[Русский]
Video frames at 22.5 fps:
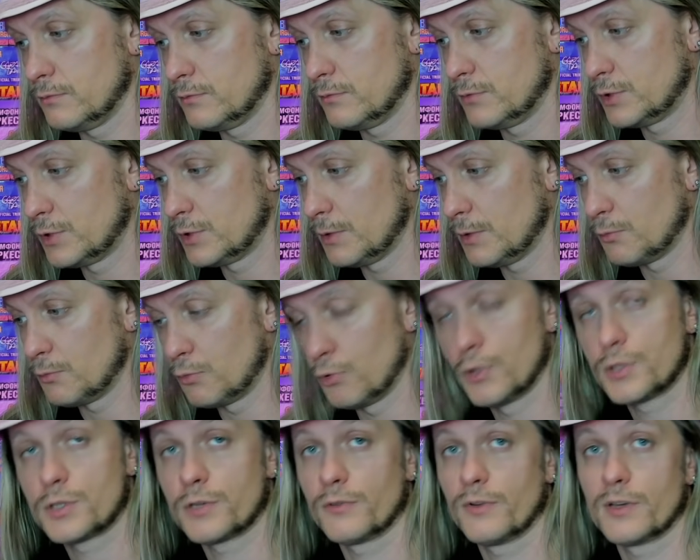тем
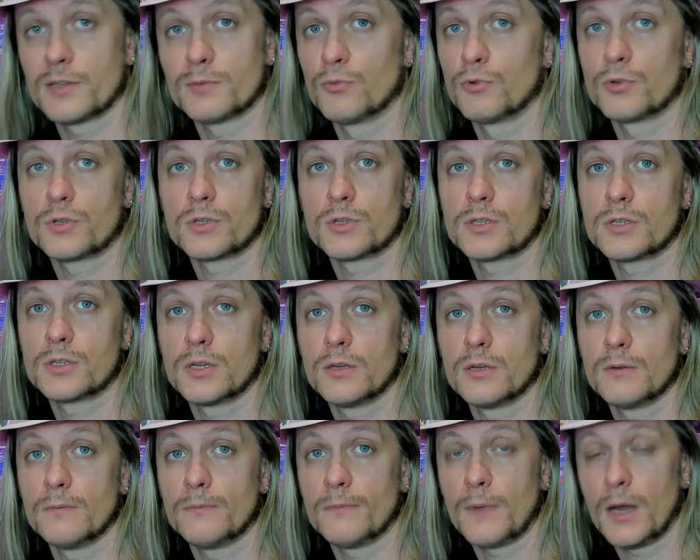больше
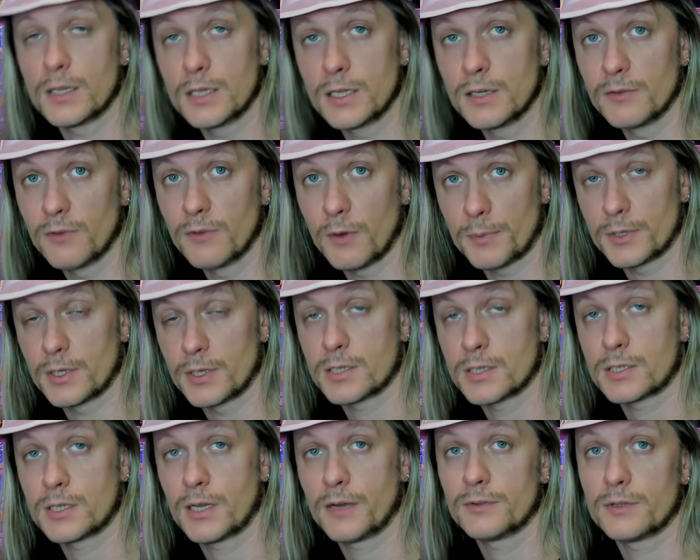возможностей они вам
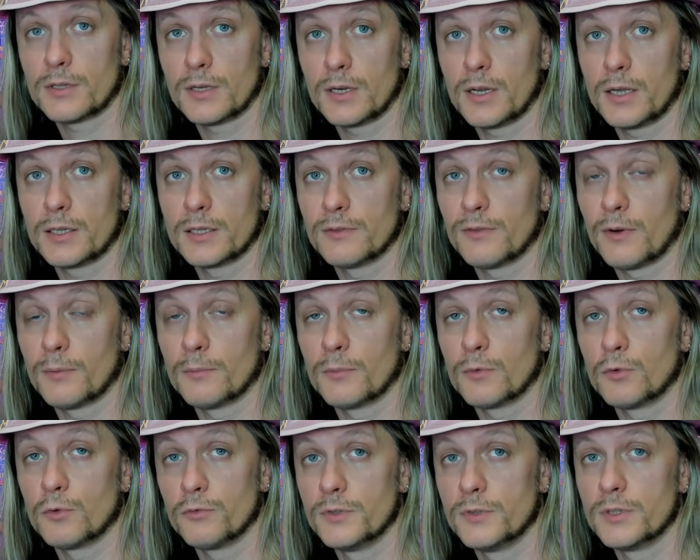предоставят, или они вам
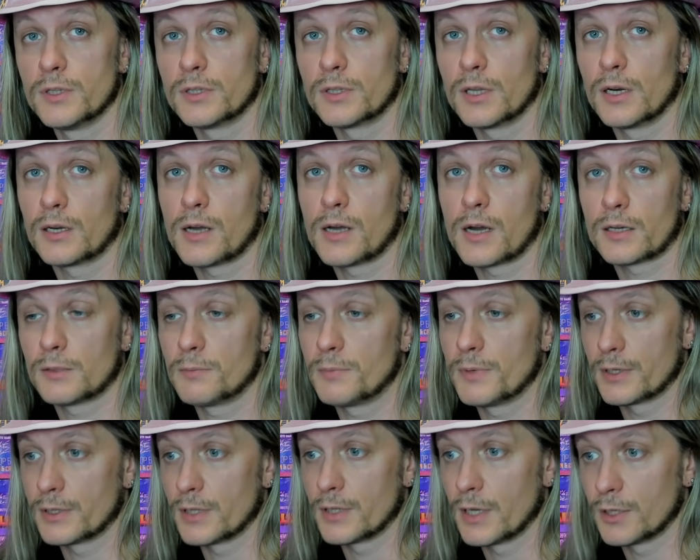увидят, или как-то
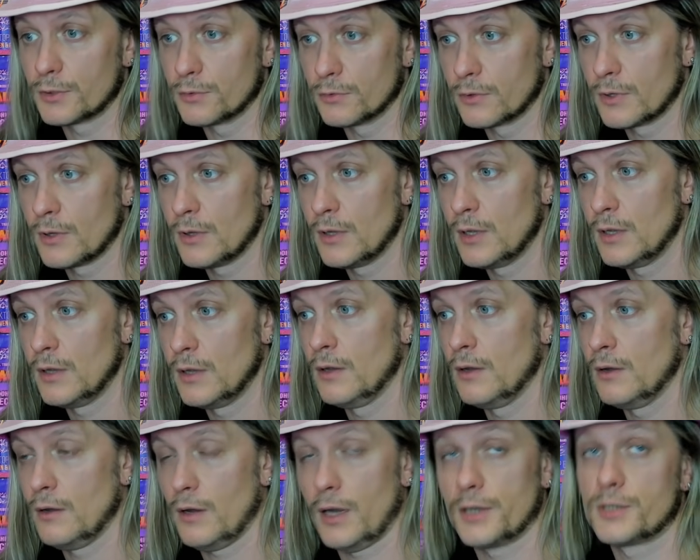передадут.
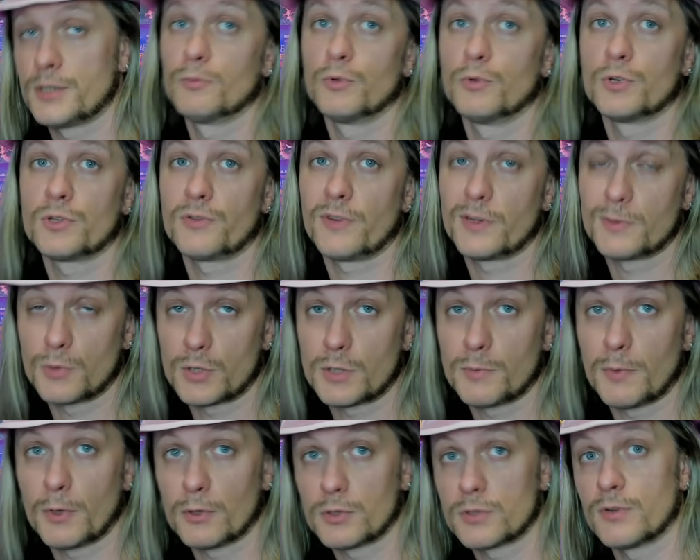А чем больше возможностей
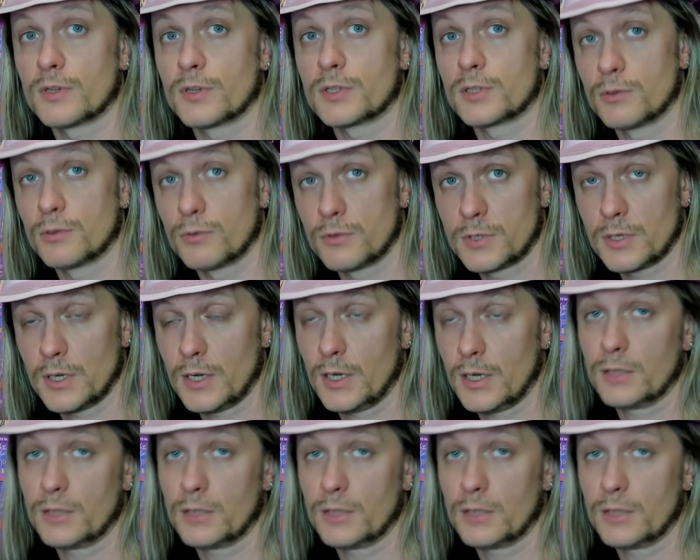получат ваши друзья,